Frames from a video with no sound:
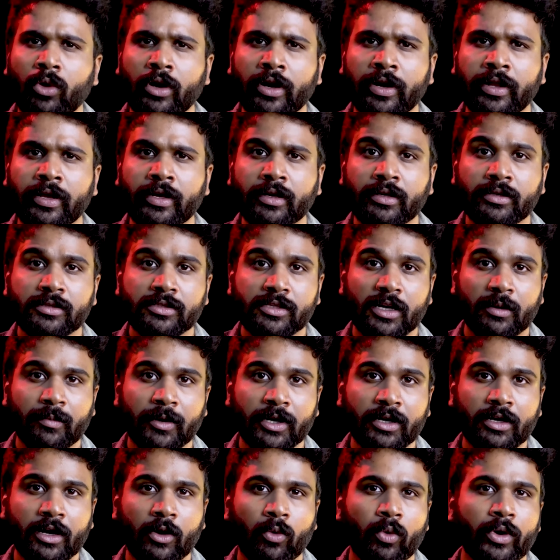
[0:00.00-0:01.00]
உடனே
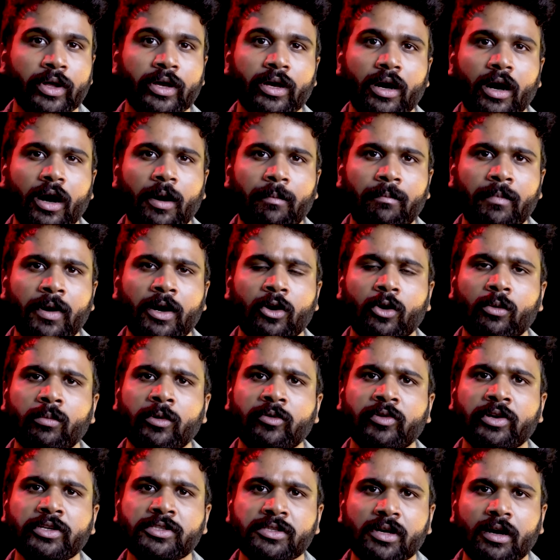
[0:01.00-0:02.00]
சபட்காவுடைய அம்மா
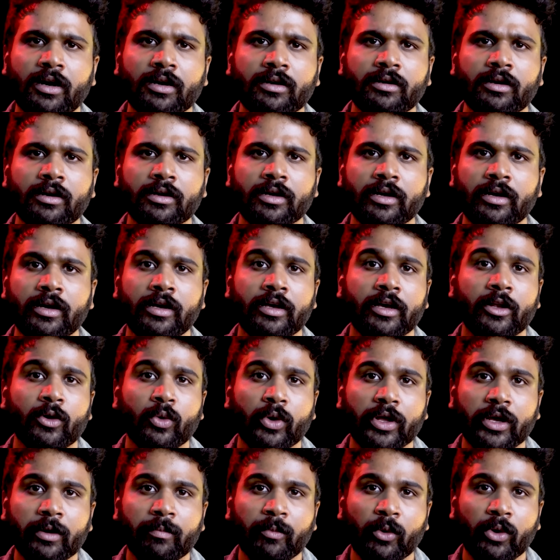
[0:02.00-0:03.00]
ரொம்பவே ஷாக் ஆகி
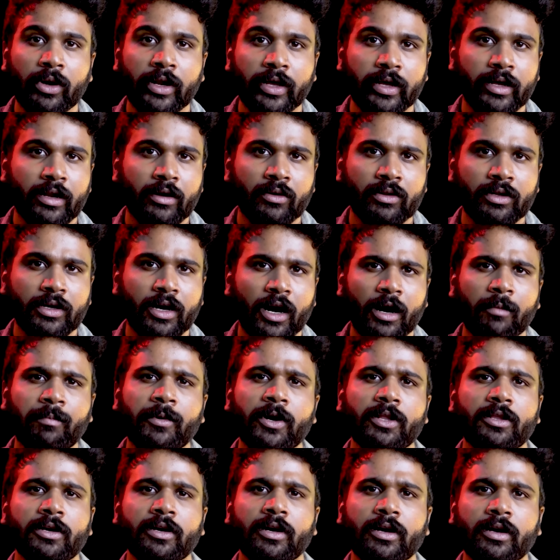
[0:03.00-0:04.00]
என்னுடைய பொண்ணை யாராவது
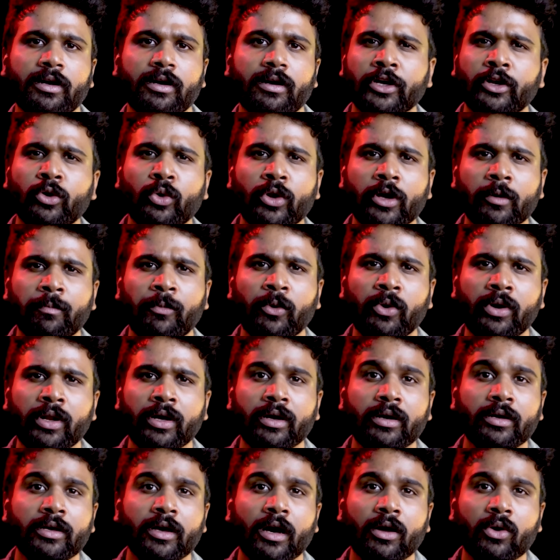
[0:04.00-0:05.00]
காப்பாத்துங்க என்னுடைய பொண்ணை
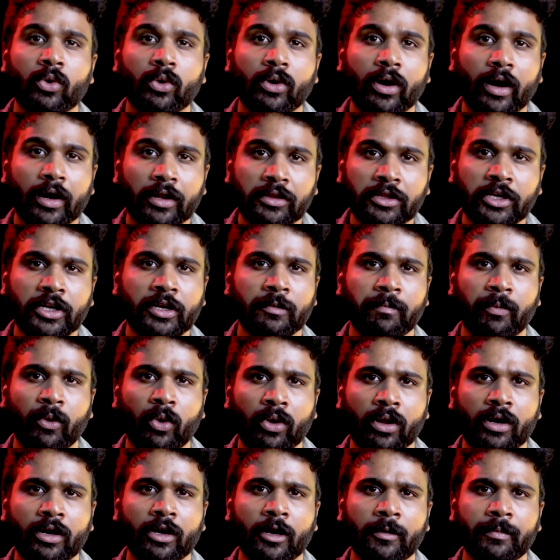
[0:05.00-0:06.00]
யாரோ கடத்திட்டு
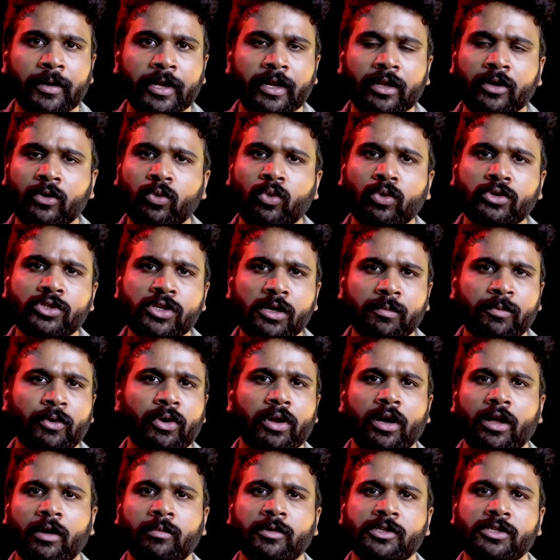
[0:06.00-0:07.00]
போறாங்க அப்படின்னு கூச்சல் போட
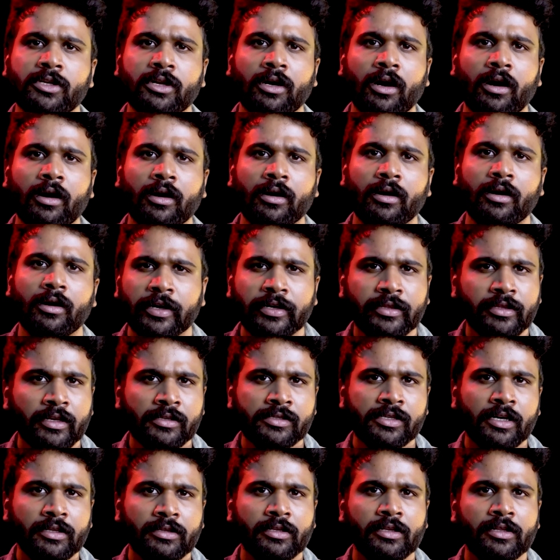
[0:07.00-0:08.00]
ஆரம்பிச்சிருக்காங்க இந்த
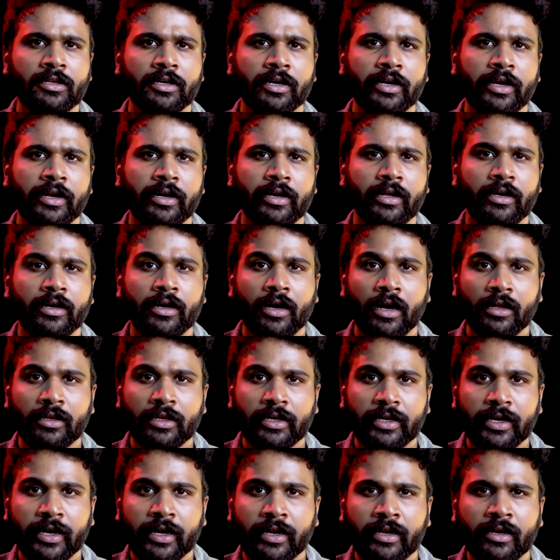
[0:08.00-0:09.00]
சத்தத்தை கேட்டு அந்த
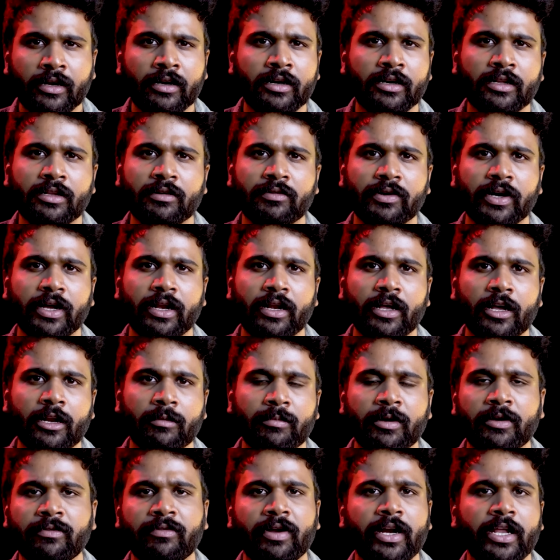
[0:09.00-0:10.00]
ஏரியால இருந்தவங்க
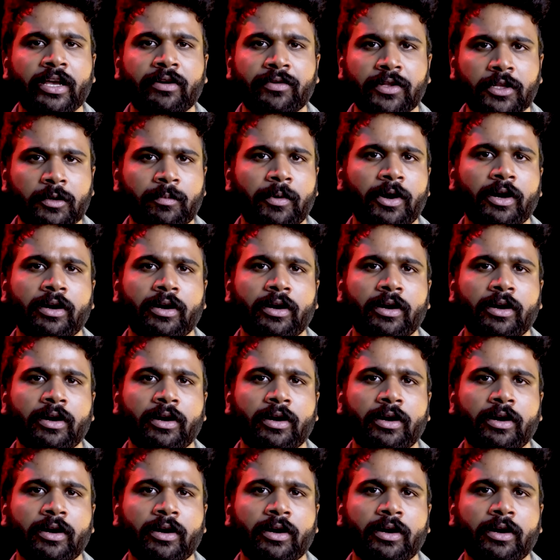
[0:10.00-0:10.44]
எல்லாருமே வெளியே வந்து